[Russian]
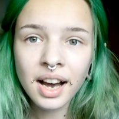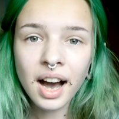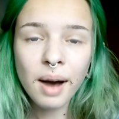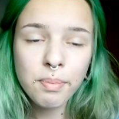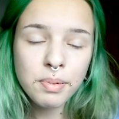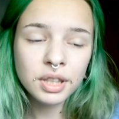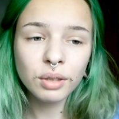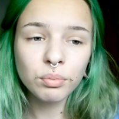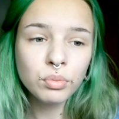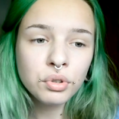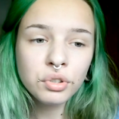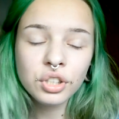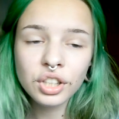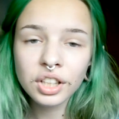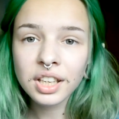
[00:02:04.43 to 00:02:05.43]
а
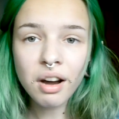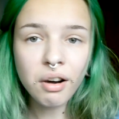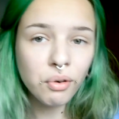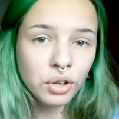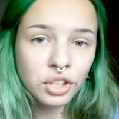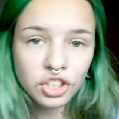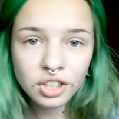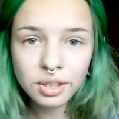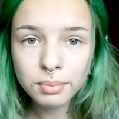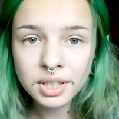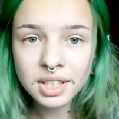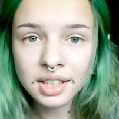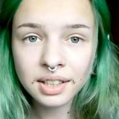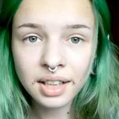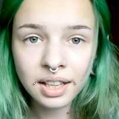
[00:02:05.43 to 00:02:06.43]
потому что я очень
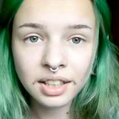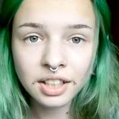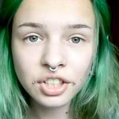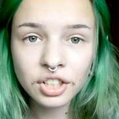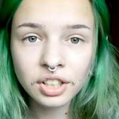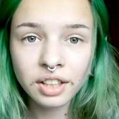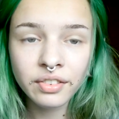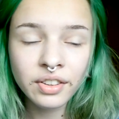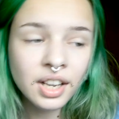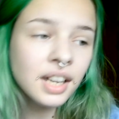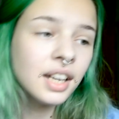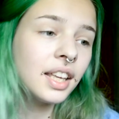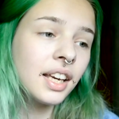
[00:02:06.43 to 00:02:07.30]
эмоциональный человек,